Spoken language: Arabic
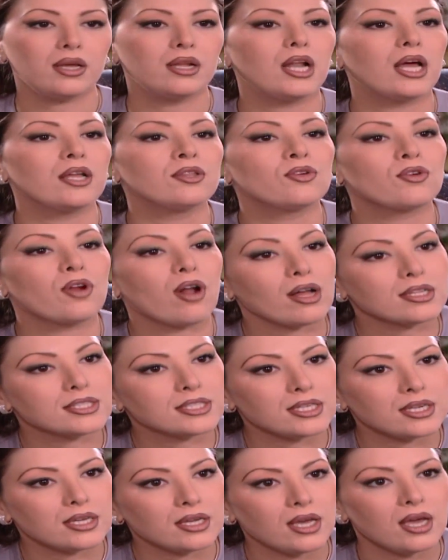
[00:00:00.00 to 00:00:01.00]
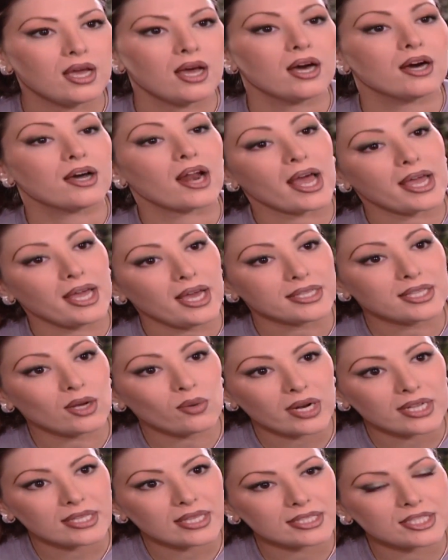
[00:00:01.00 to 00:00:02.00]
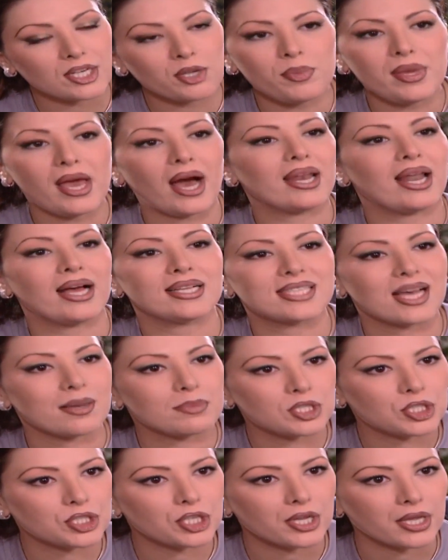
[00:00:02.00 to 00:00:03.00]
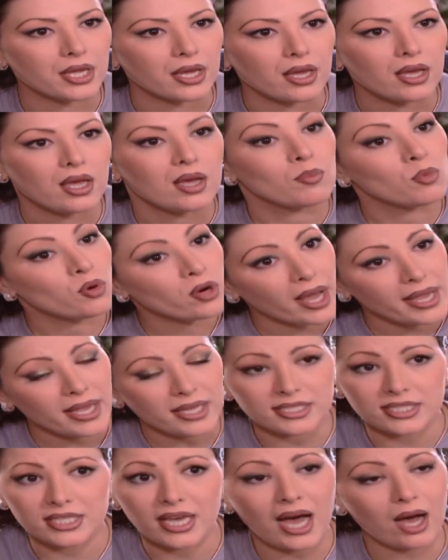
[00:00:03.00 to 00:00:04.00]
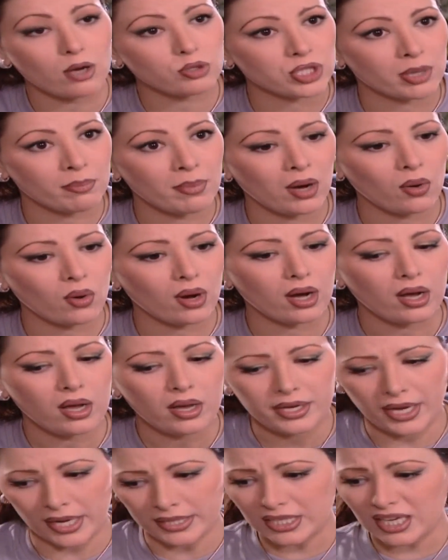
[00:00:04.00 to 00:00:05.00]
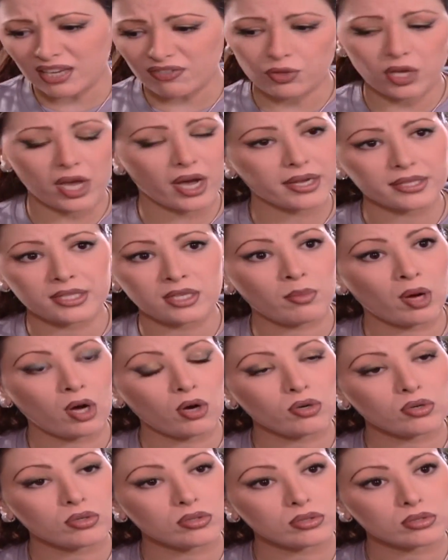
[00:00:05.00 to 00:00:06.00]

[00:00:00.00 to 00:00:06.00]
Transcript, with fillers: لانه راضي رايح دوره تدريبيه على حساب الشركه مو رايح سياحه وشم هوا يعني كيف بده ياخذني معه